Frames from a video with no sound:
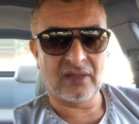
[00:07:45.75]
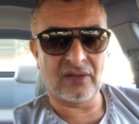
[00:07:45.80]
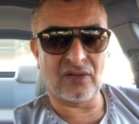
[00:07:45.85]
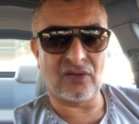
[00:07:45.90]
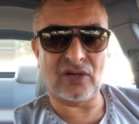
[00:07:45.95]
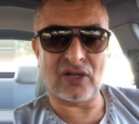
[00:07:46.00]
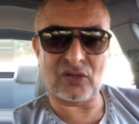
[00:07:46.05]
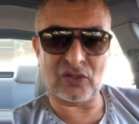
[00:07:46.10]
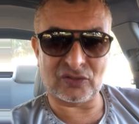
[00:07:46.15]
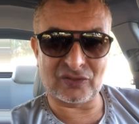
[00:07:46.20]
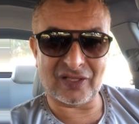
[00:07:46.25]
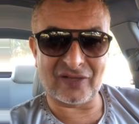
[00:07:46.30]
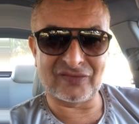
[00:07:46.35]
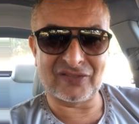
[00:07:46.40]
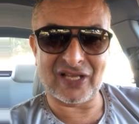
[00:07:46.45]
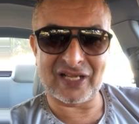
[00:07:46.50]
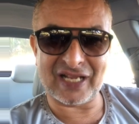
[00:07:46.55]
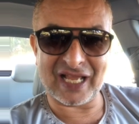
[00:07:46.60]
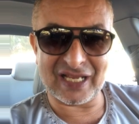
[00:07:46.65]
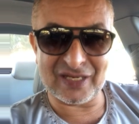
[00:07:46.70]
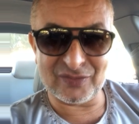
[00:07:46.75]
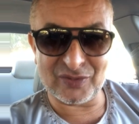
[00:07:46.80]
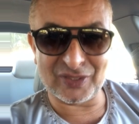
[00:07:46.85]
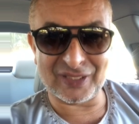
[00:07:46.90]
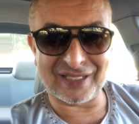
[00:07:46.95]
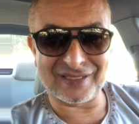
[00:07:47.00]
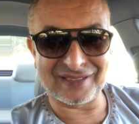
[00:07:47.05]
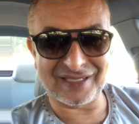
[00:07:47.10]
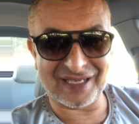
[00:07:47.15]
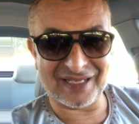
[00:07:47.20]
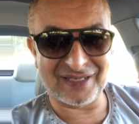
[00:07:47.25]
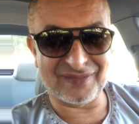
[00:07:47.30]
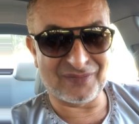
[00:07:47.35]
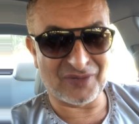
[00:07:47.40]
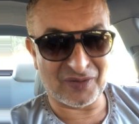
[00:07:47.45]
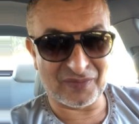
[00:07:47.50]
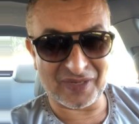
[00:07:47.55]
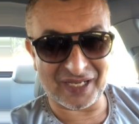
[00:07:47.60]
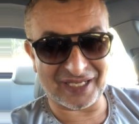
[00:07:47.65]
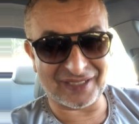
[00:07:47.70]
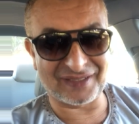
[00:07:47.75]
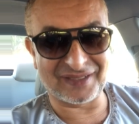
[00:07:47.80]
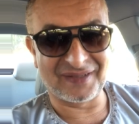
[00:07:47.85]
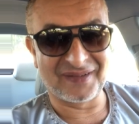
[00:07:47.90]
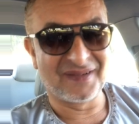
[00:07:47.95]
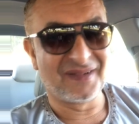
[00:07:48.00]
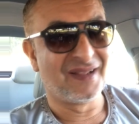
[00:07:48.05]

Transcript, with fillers: يقول لك حطها في ظهر عالم واطلع سالم ما هم كده